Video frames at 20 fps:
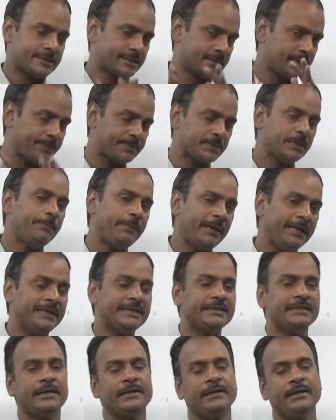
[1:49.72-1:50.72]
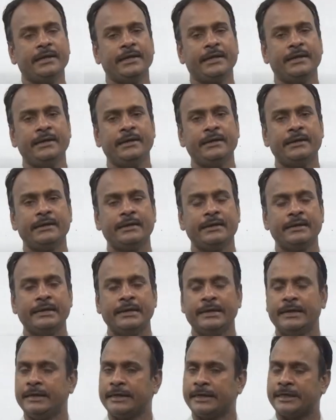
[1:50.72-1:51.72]
सबसे पहले ये जानना है
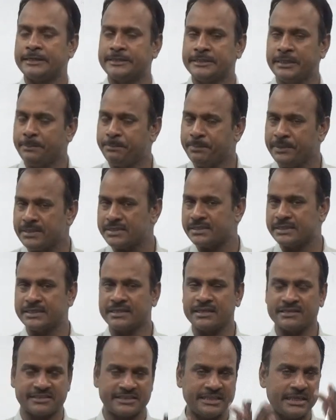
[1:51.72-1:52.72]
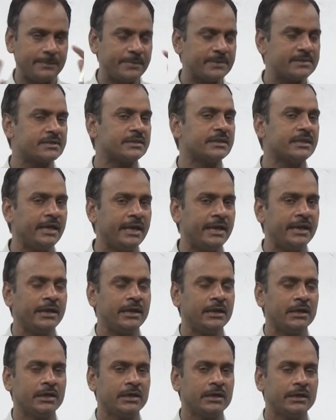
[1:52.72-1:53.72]
कि जेपीएससी का सिलेबस क्या है
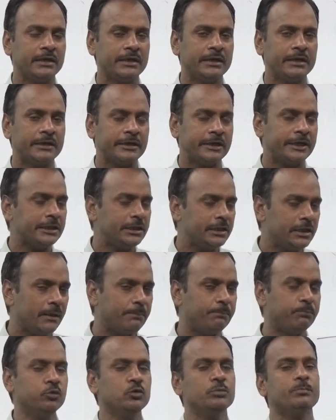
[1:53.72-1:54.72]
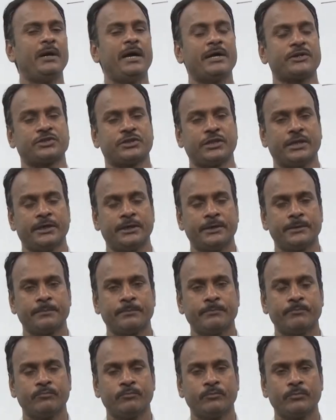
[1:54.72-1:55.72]
कितना फुल मार्क्स है
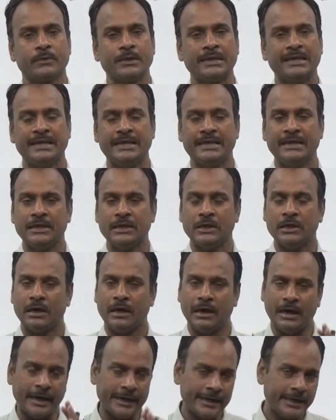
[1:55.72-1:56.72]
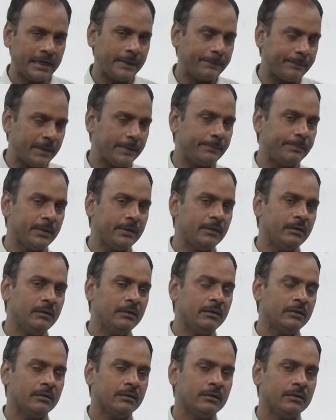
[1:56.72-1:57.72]
हर एक पेपर
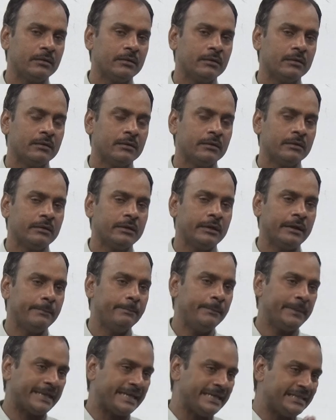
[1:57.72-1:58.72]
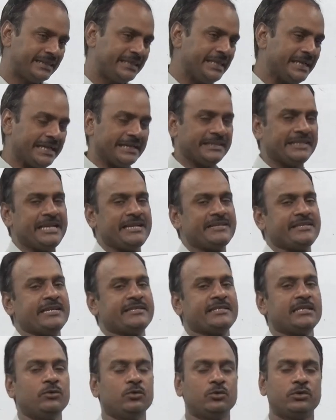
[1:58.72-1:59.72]
में कितने कितने
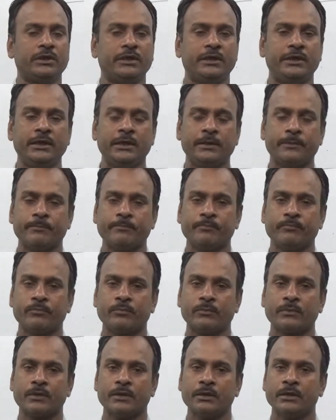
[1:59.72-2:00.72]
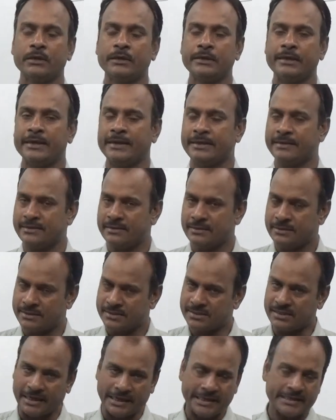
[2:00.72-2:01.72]
सेक्शन होते हैं
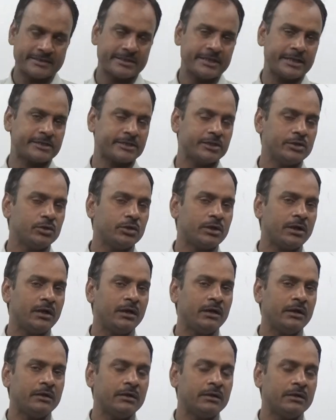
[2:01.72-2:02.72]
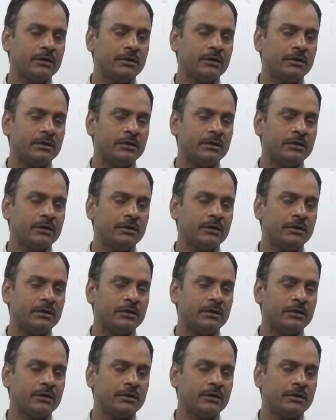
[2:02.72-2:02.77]
सारे सेक्शन का